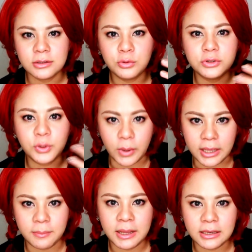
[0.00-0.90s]
ดูสวย
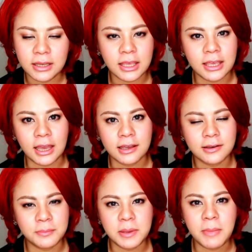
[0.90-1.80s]
กำลังดีอ่ะคื
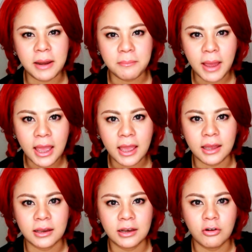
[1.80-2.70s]
อไม่มันมาก
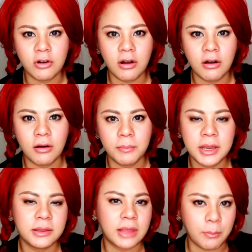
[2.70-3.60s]
แล้วก็ไม่
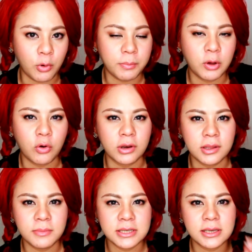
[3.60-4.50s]
แต่โมเป็นคน
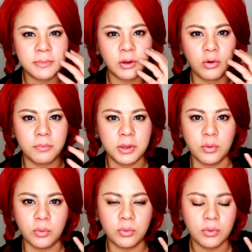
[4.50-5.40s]
ที่ไม่ใช่เป็นคนผิว